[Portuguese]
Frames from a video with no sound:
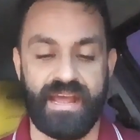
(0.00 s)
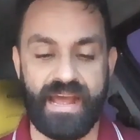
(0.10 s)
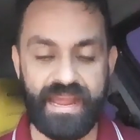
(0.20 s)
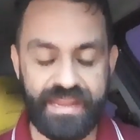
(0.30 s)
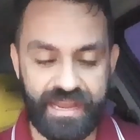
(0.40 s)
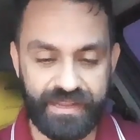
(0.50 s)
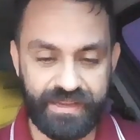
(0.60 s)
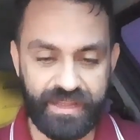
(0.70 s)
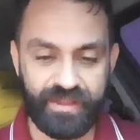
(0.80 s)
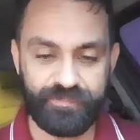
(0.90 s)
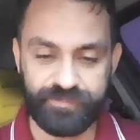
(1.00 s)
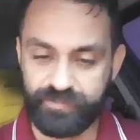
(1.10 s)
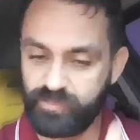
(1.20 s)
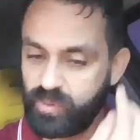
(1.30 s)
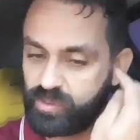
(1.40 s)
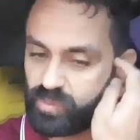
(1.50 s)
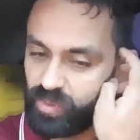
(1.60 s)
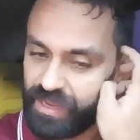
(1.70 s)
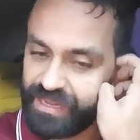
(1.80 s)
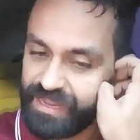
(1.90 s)
Aí ela ainda
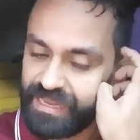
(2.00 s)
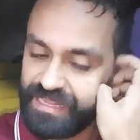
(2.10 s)
botou aí a